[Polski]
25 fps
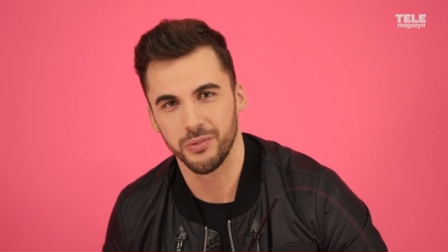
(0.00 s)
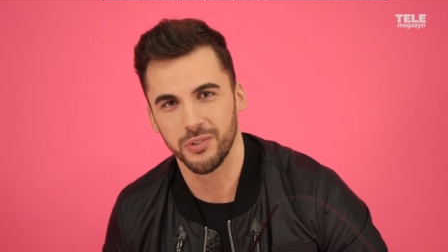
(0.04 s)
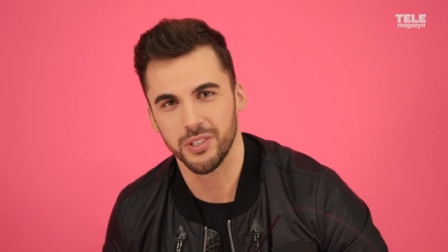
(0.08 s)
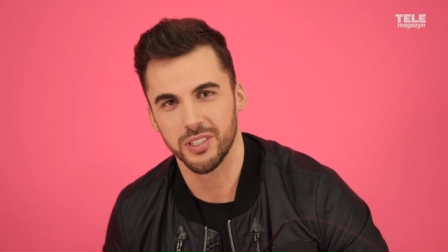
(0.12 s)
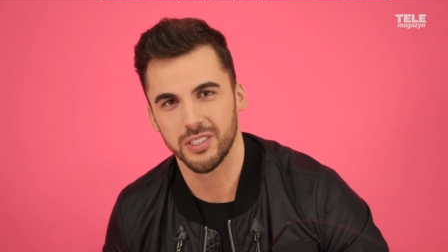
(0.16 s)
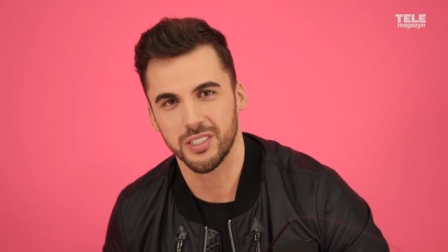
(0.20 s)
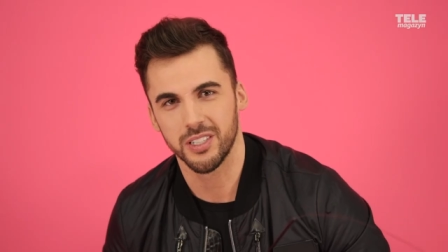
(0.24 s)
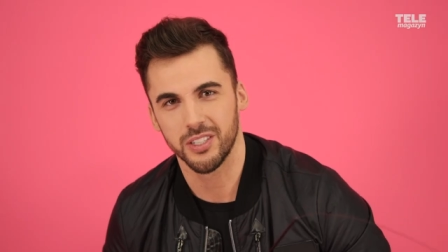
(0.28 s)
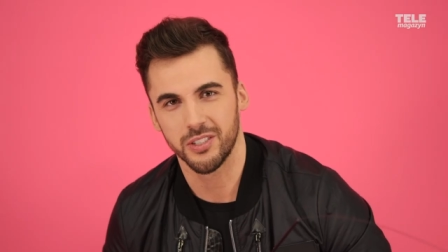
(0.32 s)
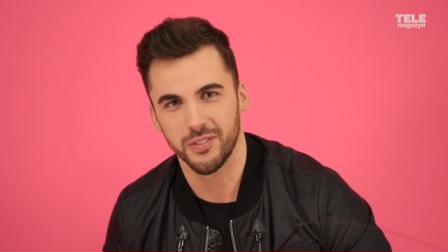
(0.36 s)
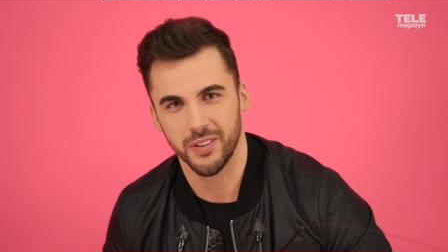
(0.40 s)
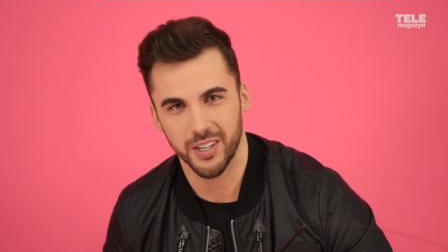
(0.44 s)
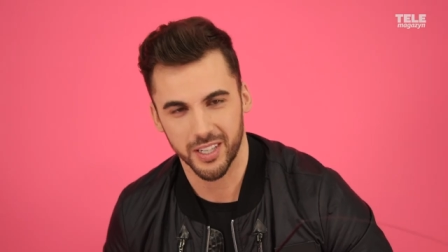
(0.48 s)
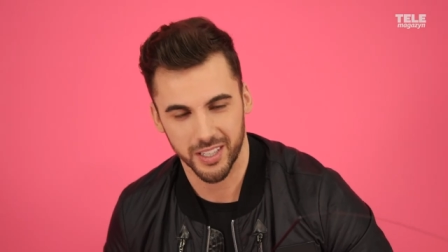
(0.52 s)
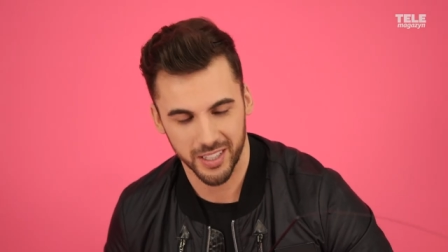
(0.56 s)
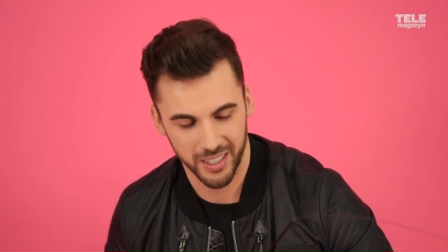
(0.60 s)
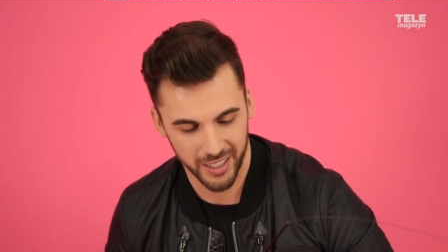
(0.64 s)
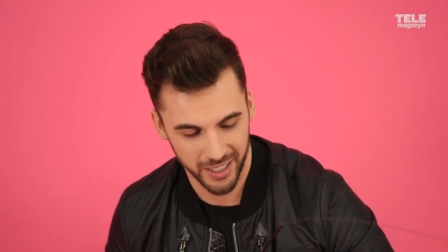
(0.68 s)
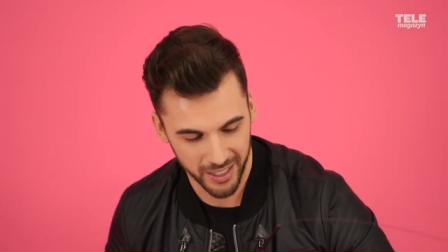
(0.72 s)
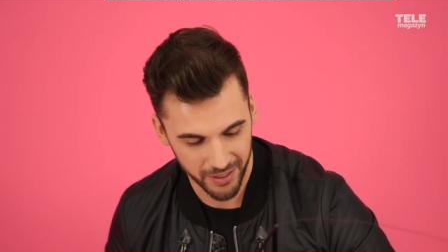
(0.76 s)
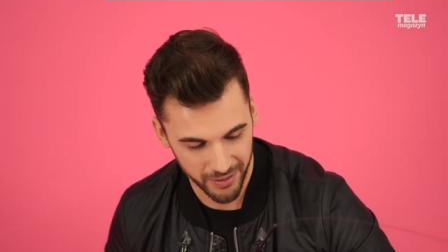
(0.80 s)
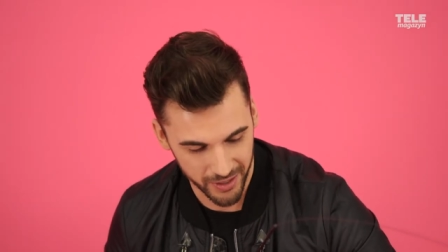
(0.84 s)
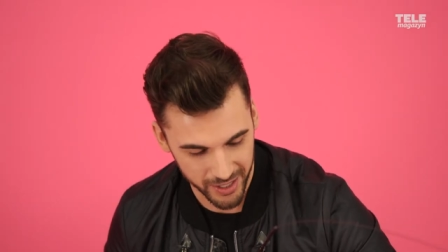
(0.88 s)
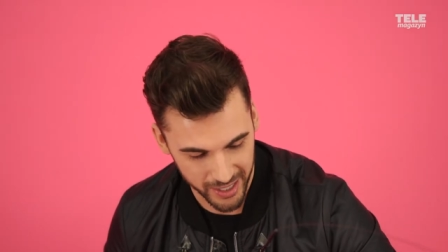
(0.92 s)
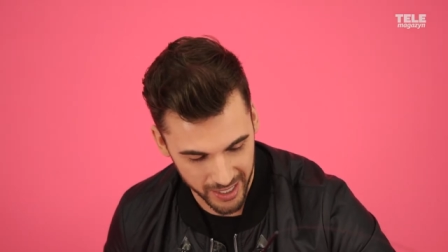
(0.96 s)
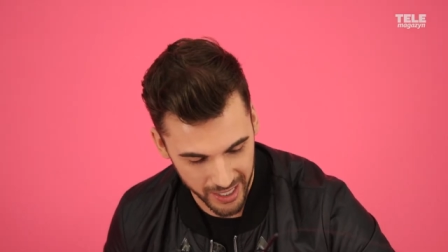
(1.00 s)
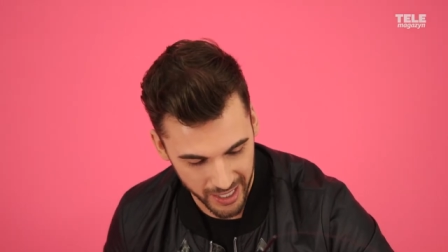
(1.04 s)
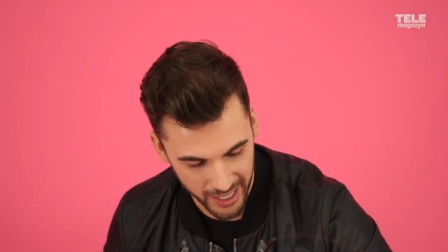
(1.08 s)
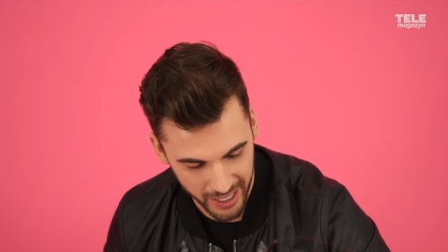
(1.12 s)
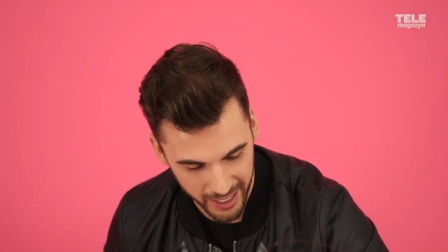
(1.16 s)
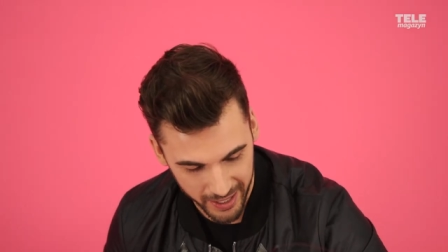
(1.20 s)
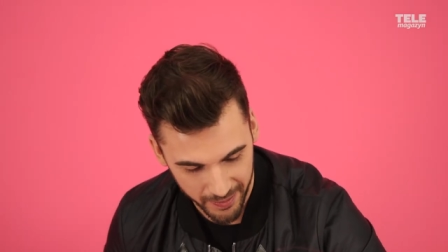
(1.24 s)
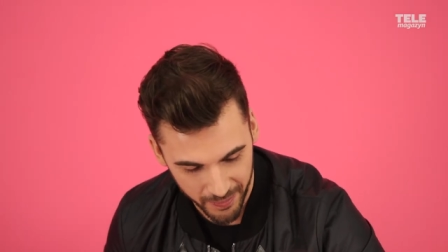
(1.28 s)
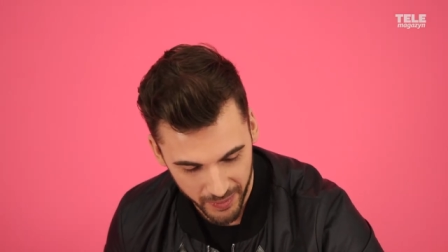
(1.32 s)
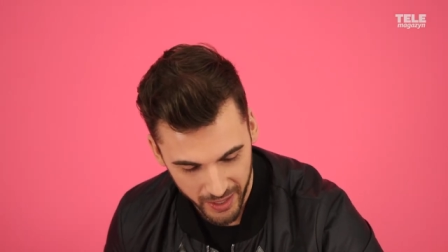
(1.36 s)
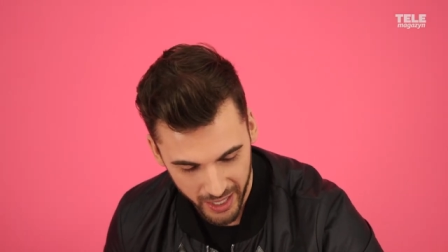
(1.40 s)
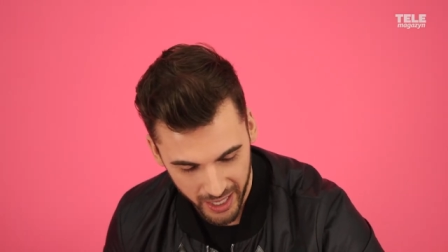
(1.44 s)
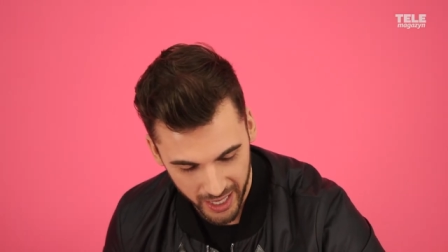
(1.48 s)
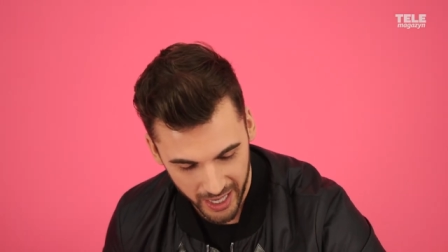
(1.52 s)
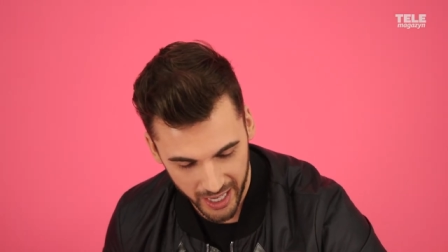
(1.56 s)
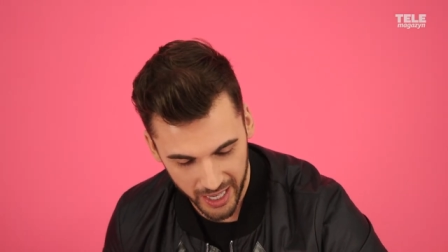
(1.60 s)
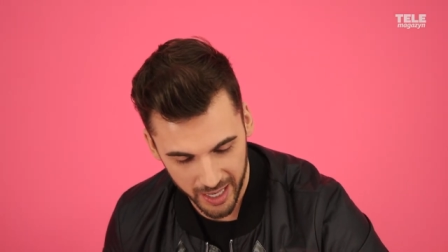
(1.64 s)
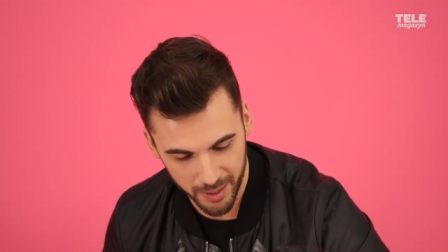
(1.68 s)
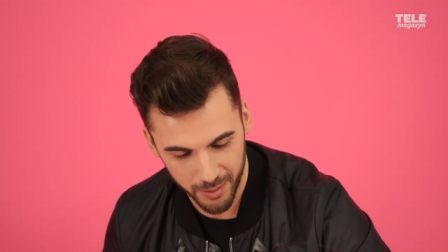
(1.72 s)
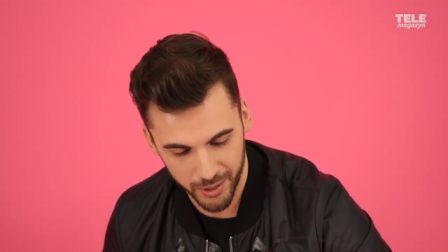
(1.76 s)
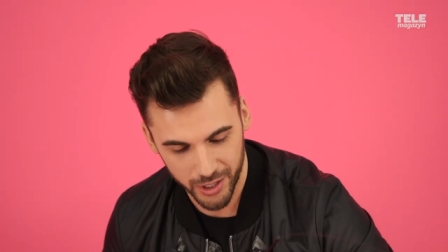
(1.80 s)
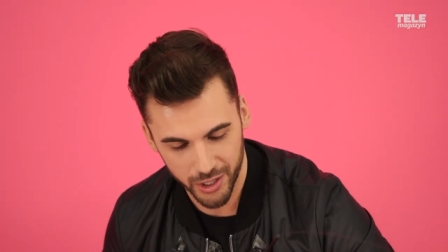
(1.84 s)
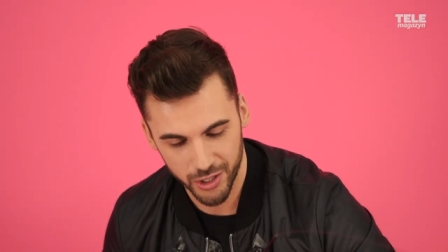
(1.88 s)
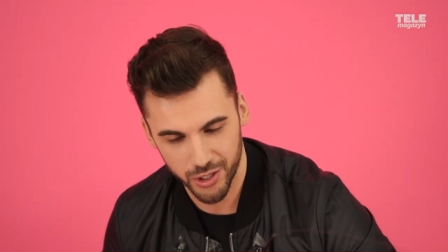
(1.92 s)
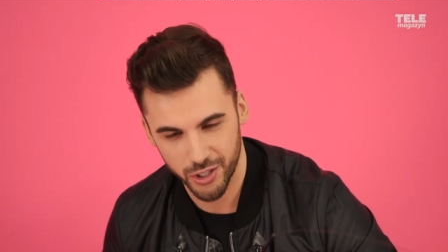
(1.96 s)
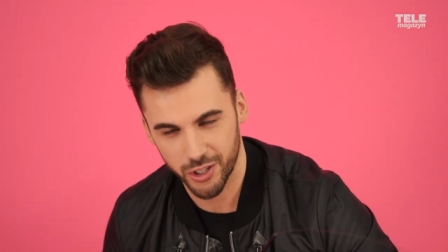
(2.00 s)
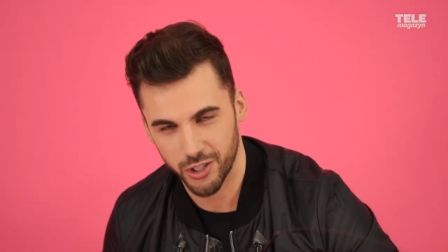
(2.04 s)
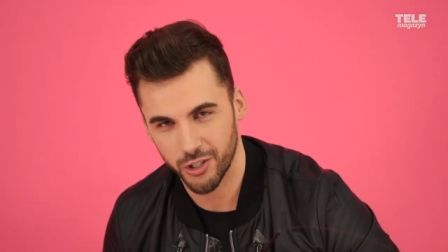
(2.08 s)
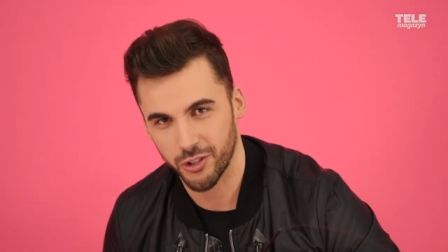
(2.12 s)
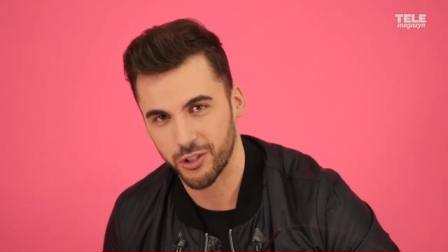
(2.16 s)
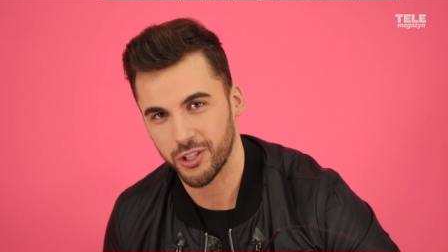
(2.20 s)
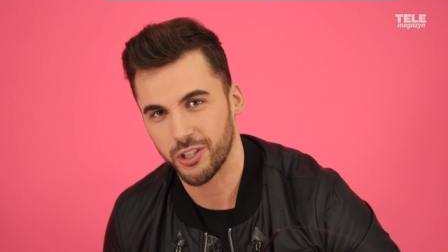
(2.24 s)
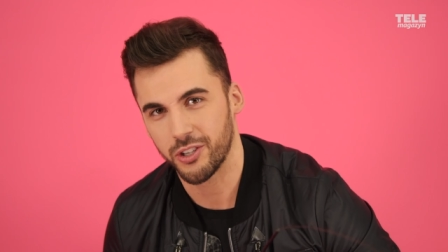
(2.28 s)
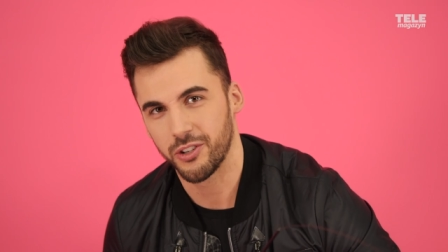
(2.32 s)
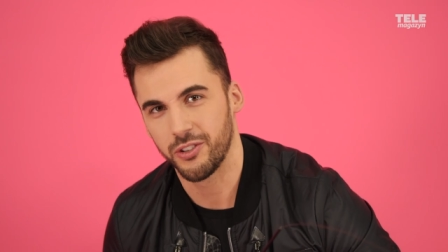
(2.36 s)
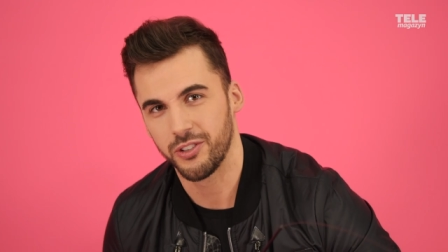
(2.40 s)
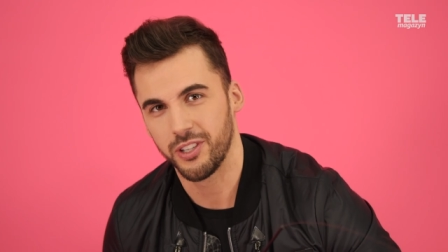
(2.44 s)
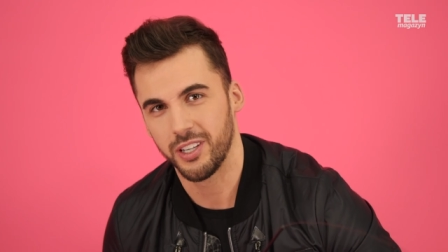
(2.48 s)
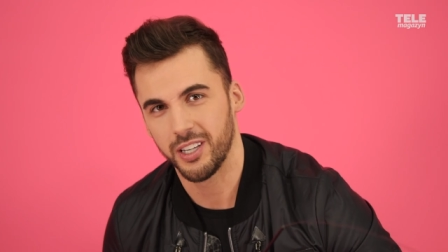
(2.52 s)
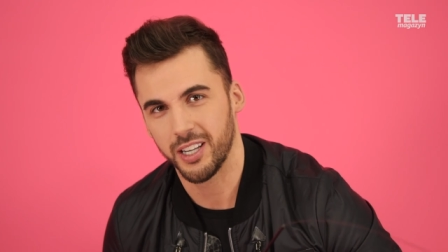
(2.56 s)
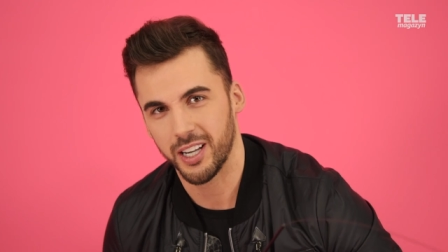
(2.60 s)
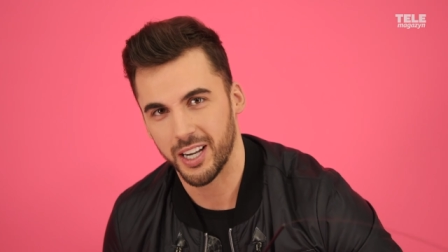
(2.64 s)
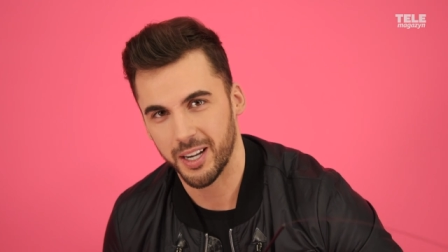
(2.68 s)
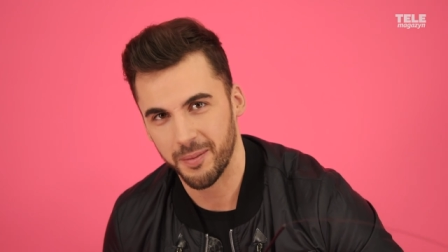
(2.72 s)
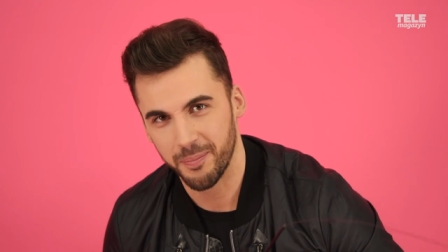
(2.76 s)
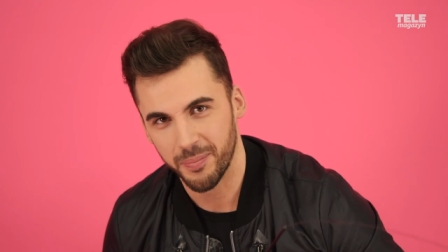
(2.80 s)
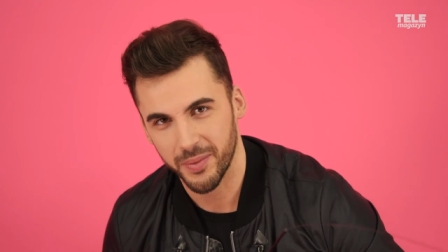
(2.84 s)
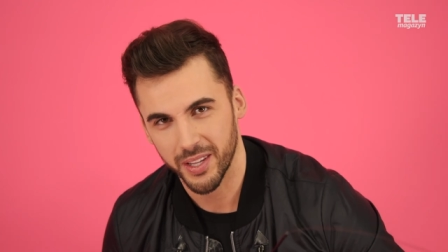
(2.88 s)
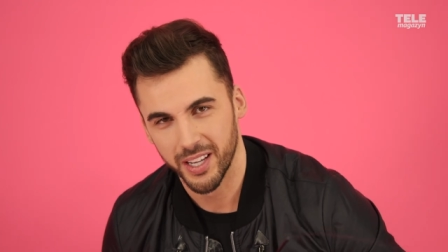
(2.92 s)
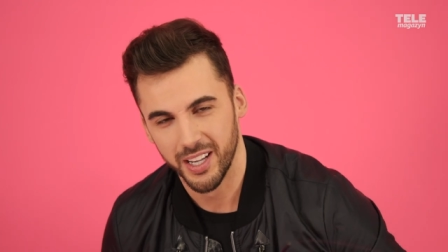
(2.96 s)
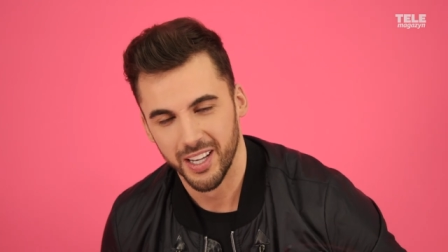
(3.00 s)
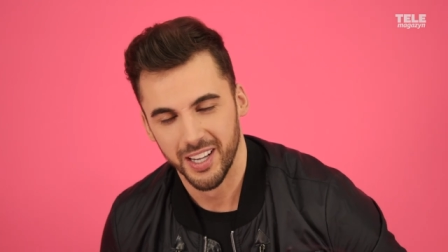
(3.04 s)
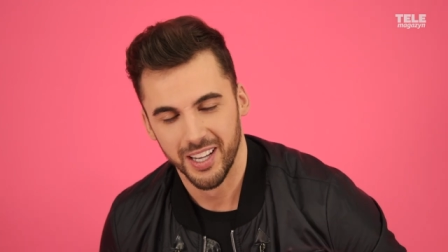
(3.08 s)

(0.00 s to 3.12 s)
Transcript: 24 na weselach, ale myślę, że to tylko nie ja.